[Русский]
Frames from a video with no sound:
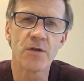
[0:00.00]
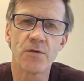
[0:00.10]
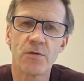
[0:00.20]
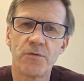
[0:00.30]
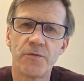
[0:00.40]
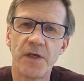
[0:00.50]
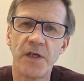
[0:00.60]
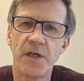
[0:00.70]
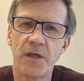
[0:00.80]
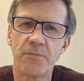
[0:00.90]
цену в
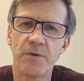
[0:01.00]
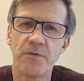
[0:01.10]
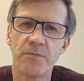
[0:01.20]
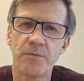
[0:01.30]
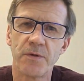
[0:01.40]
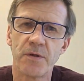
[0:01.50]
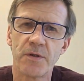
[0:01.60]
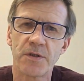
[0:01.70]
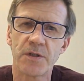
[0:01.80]
Риге, э, э, да.